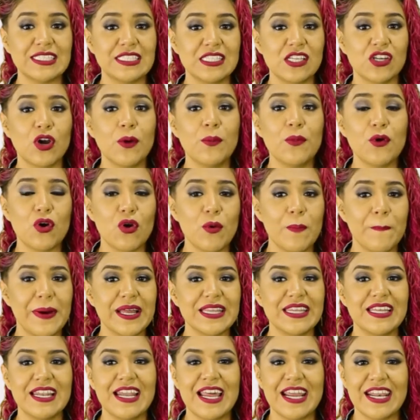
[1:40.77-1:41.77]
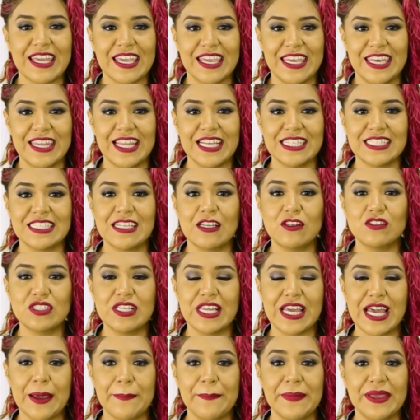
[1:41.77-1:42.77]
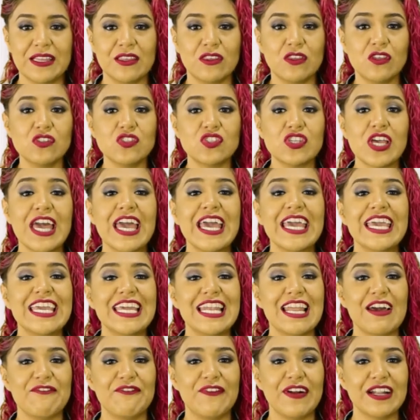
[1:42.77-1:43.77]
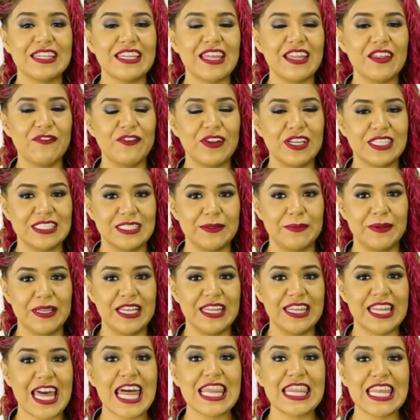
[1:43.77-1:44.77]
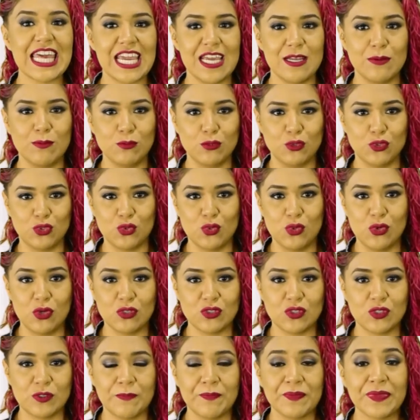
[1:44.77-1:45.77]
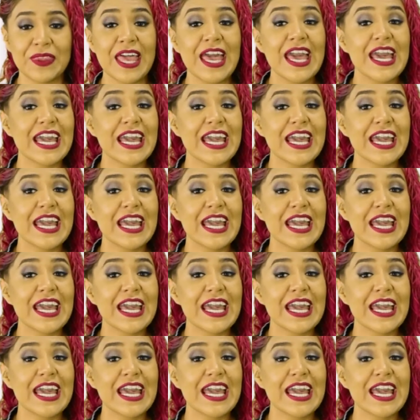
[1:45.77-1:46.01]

así como combate la rigidez de los ligamentos y la falta de flexibilidad en músculos.